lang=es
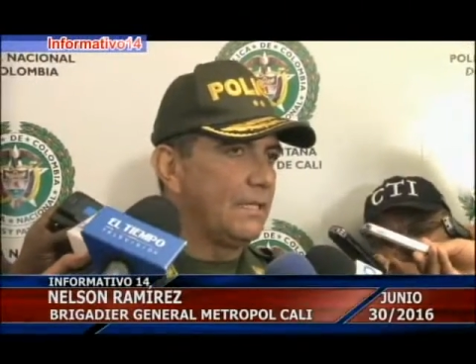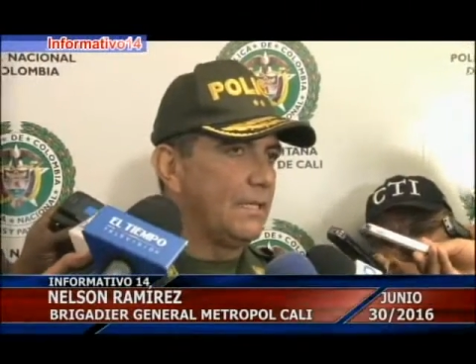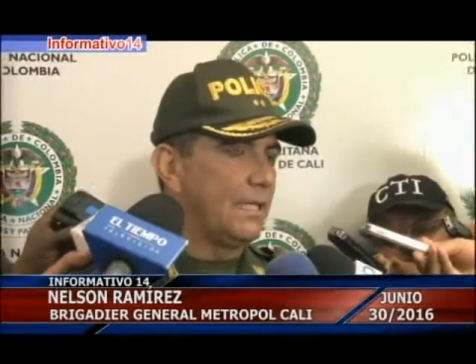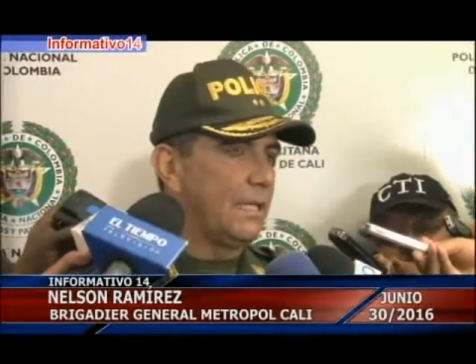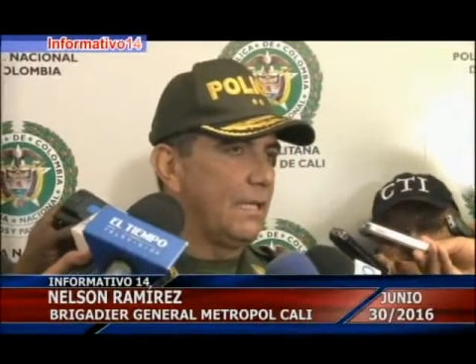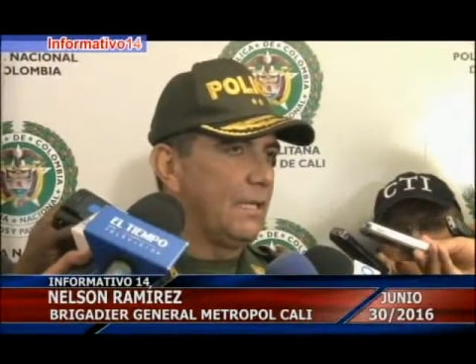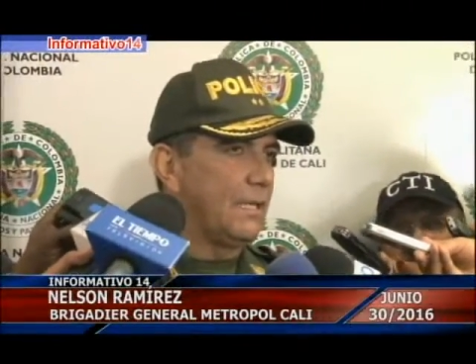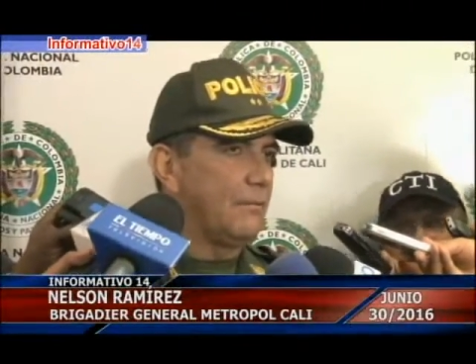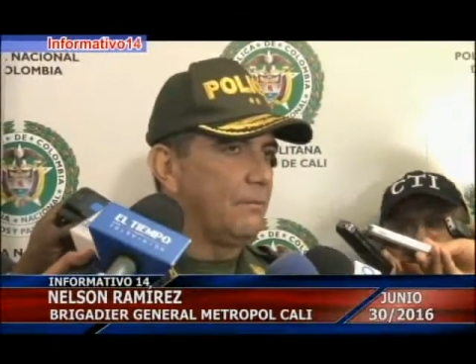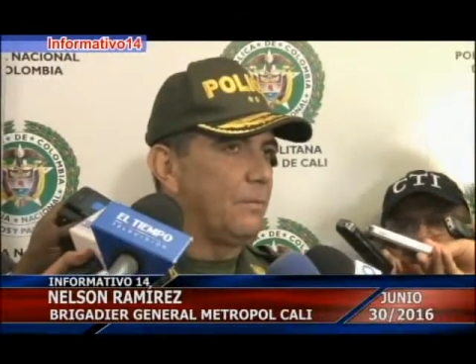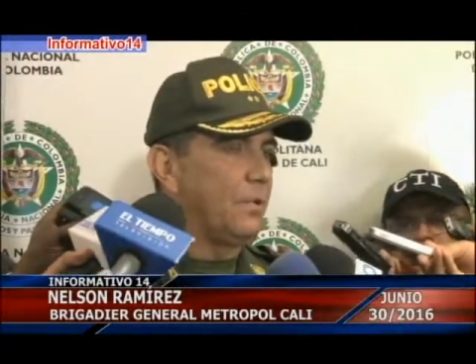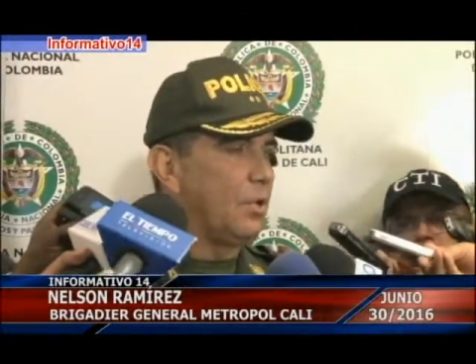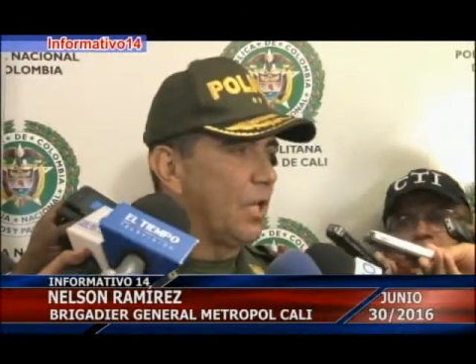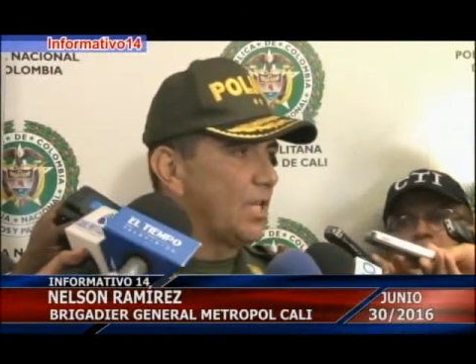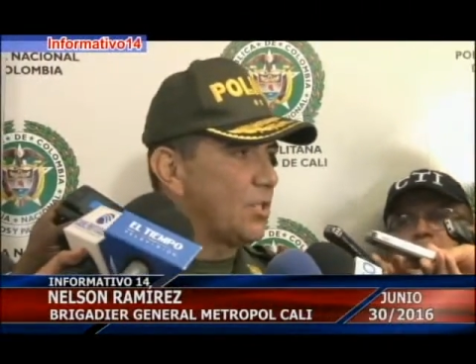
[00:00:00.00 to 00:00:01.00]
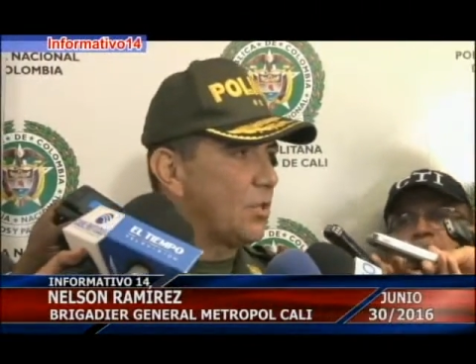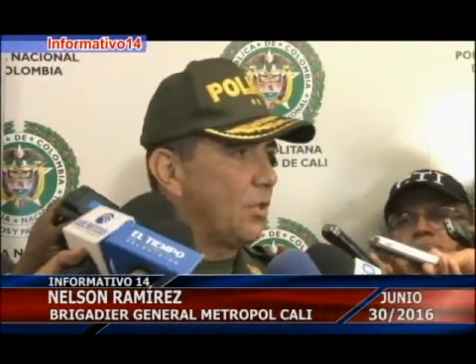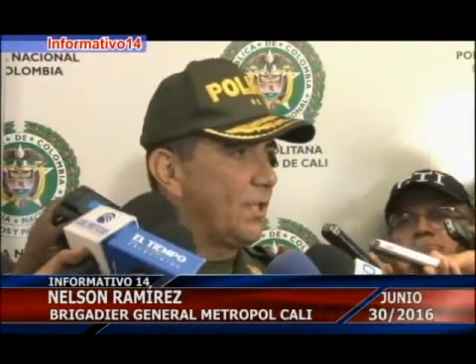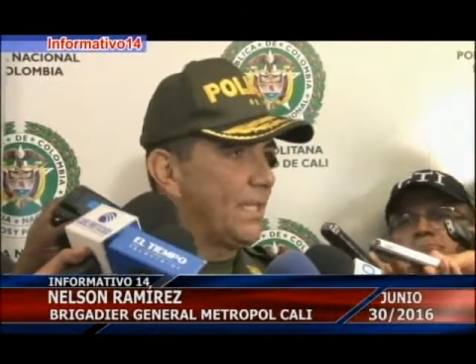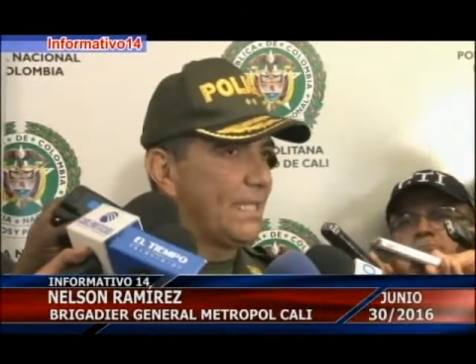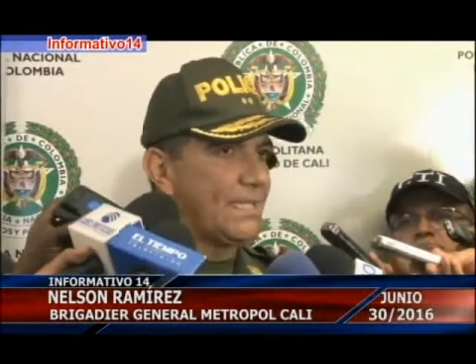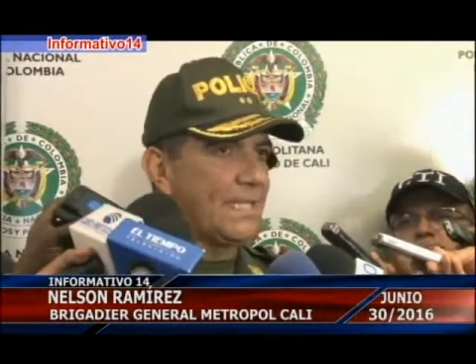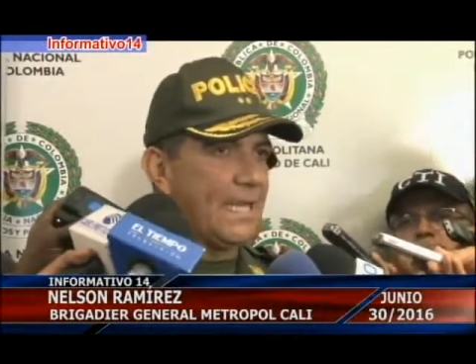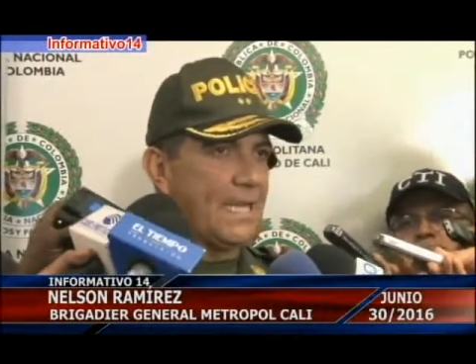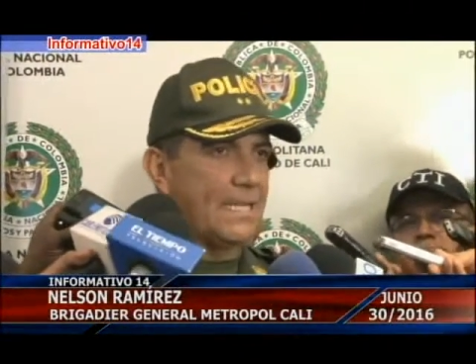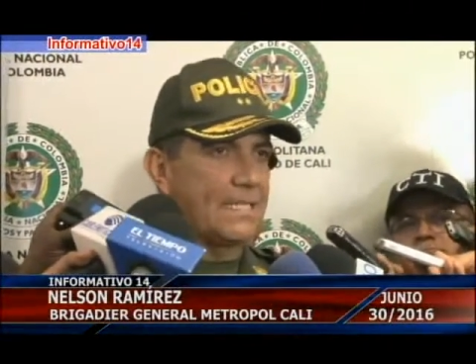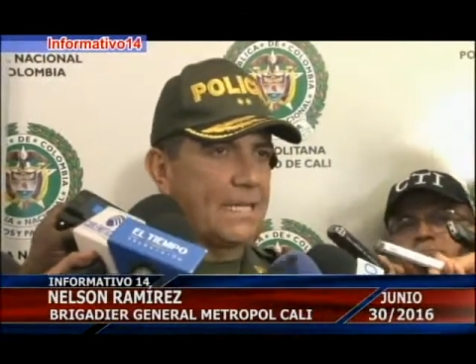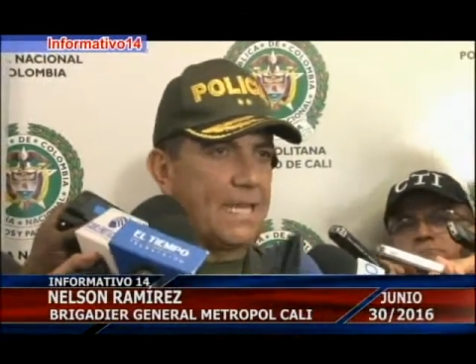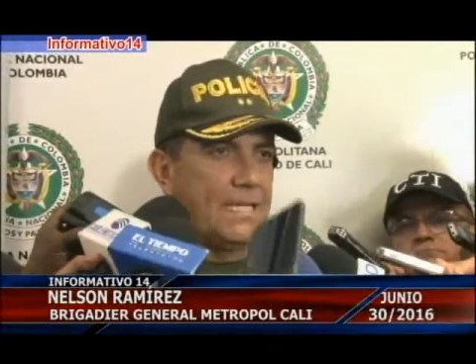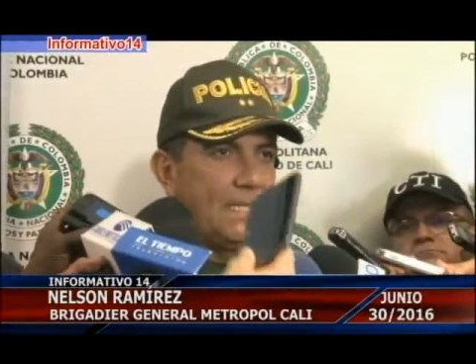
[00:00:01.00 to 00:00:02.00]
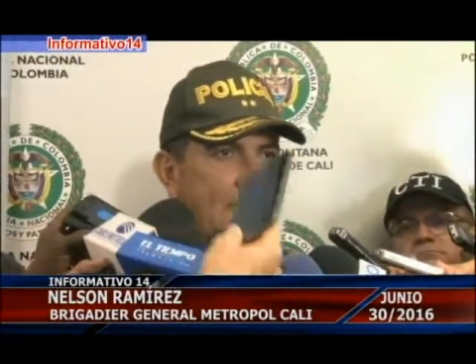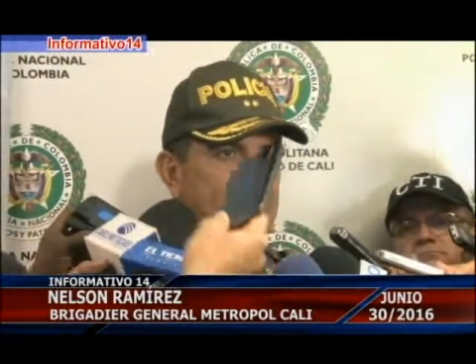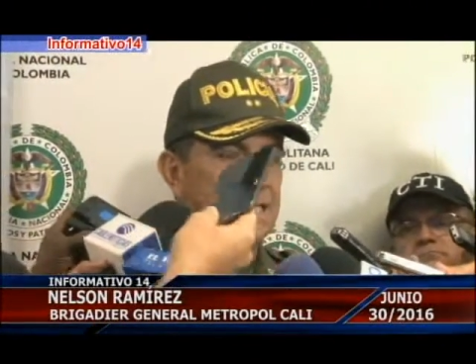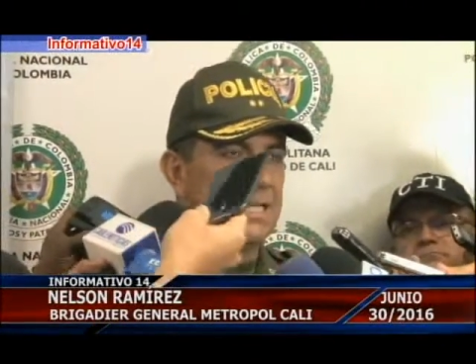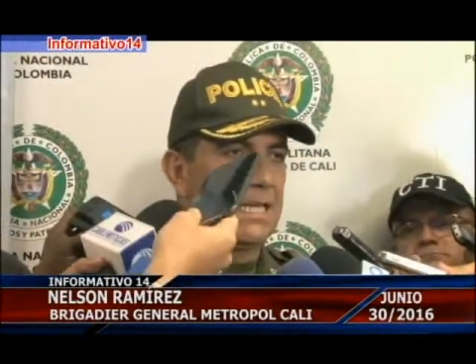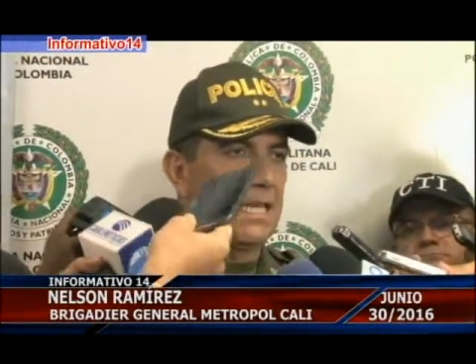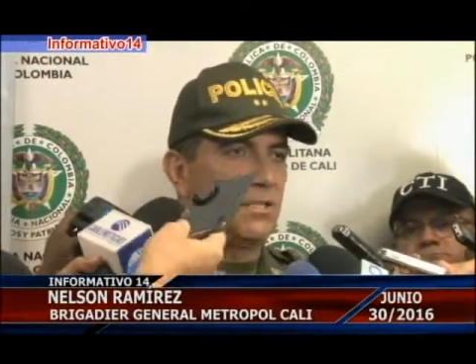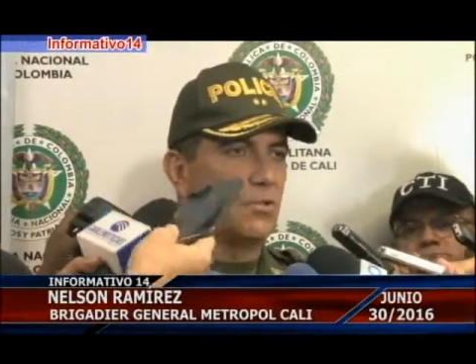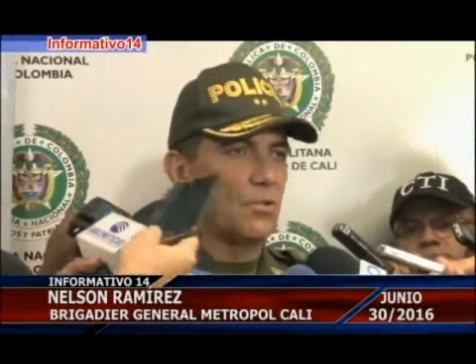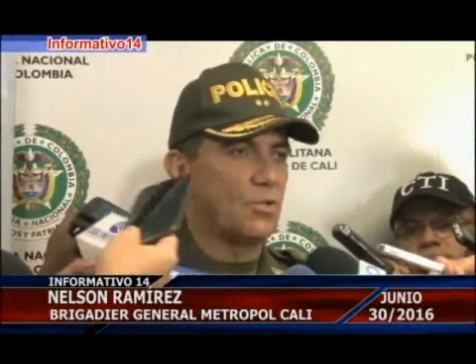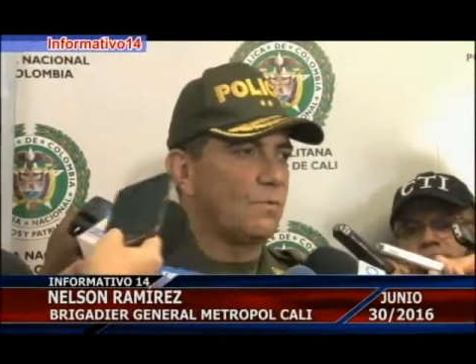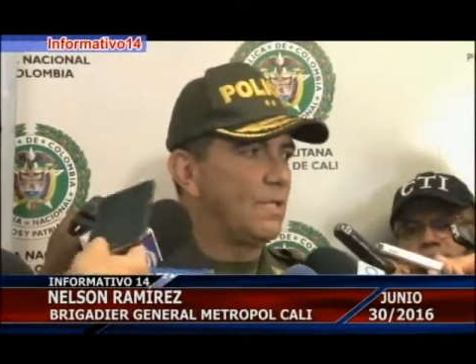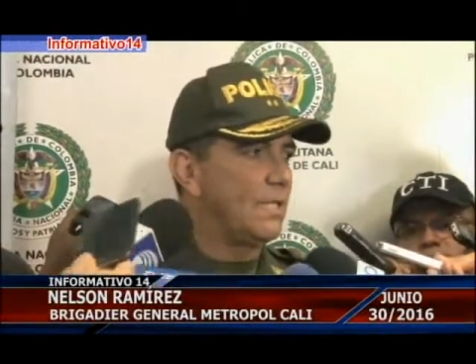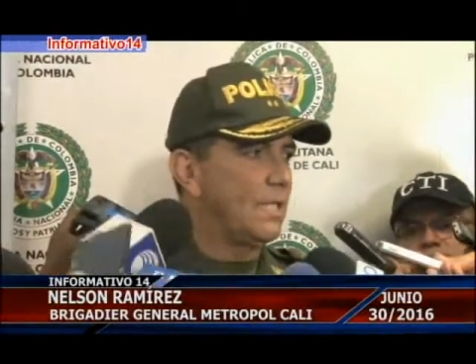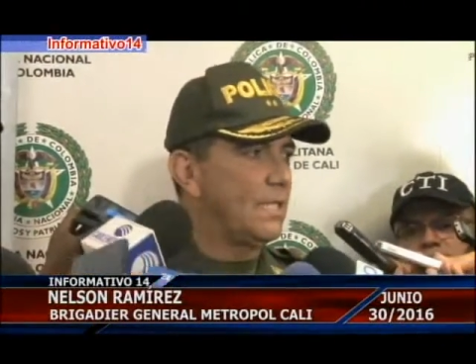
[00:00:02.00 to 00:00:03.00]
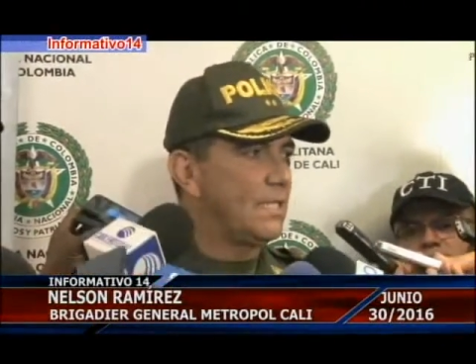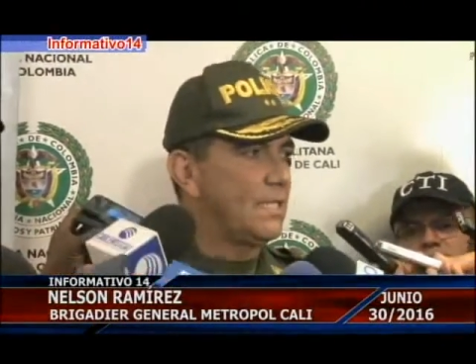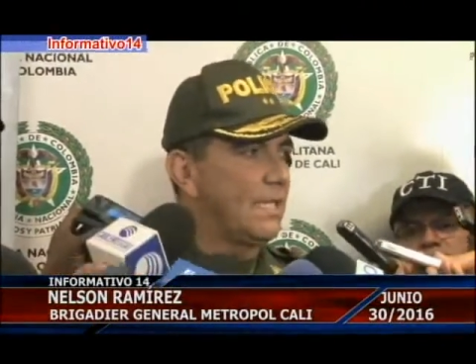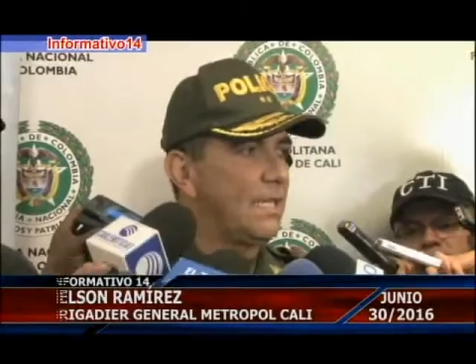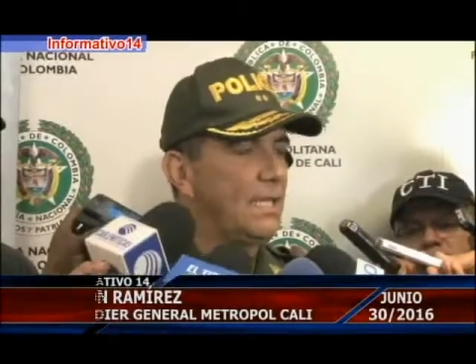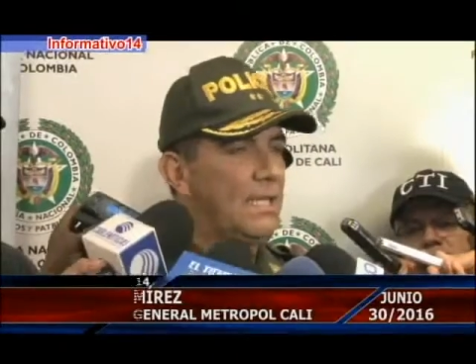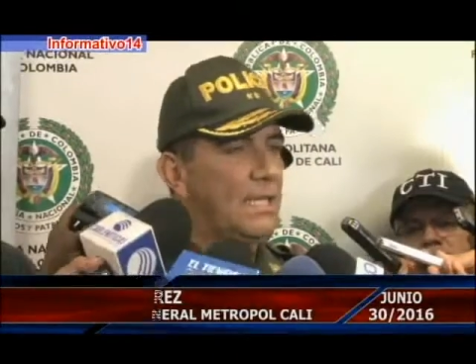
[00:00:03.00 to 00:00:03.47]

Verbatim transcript: de violaciones en serie desde el año 2015